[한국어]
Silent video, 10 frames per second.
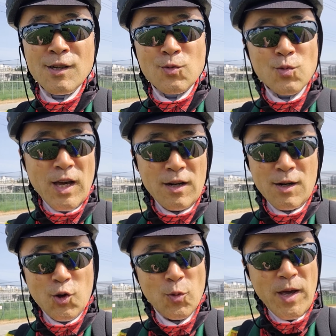두
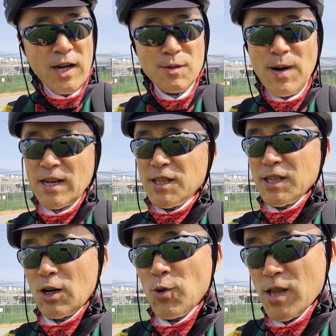개를 교배하는
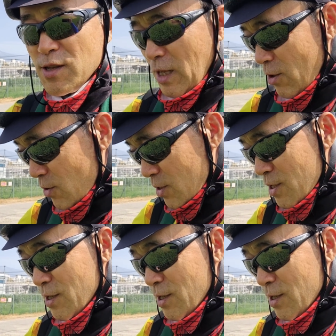방식이라고 했는데요.